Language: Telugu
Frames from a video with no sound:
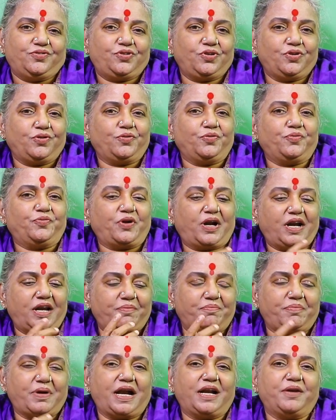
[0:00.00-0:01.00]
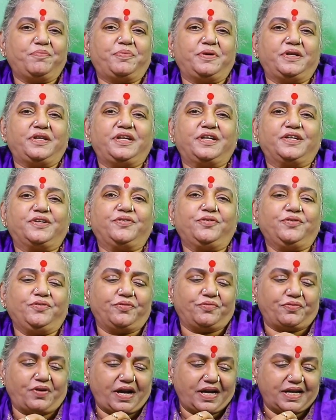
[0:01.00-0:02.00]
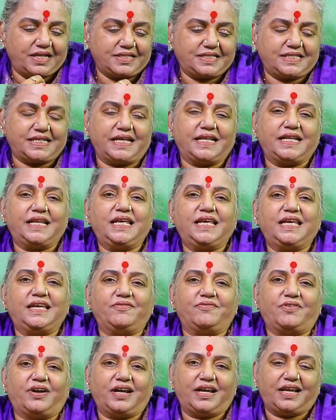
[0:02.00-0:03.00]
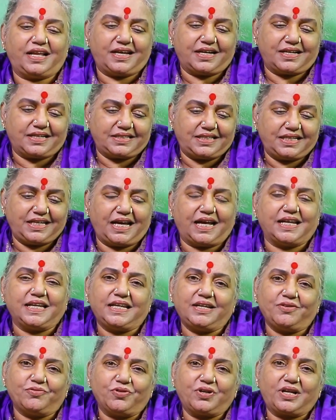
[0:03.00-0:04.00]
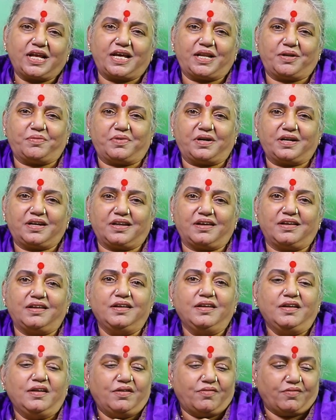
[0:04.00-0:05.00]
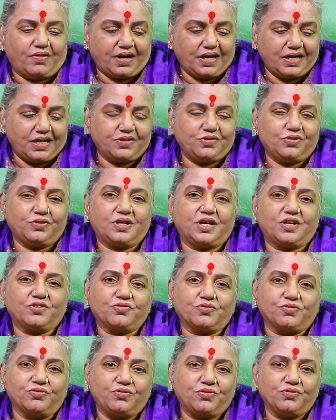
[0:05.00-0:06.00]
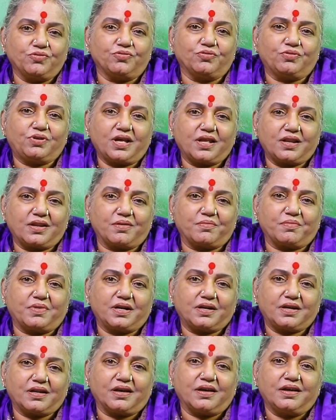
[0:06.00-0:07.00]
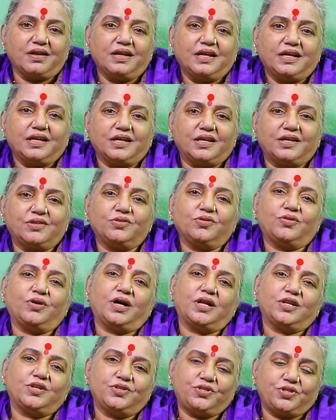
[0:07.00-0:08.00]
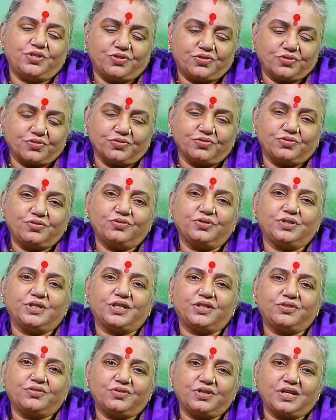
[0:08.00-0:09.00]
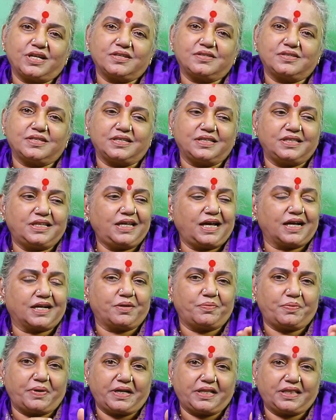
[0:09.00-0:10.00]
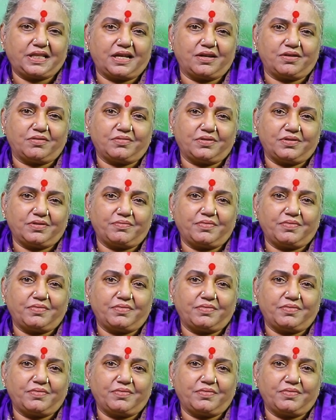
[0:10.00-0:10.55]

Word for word: సో వాళ్ళ బ్యాడ్ పీరియడ్ వాళ్ళ శని వాళ్ళ అది అన్నీ ఉంటాయన్నమాట వాళ్ళు ఏదో రాసుకుంటూ ఉంటారనమాట ఏదో ఆలోచించుకుంటూ ఏదో రాసింది అక్కడ పెడతారు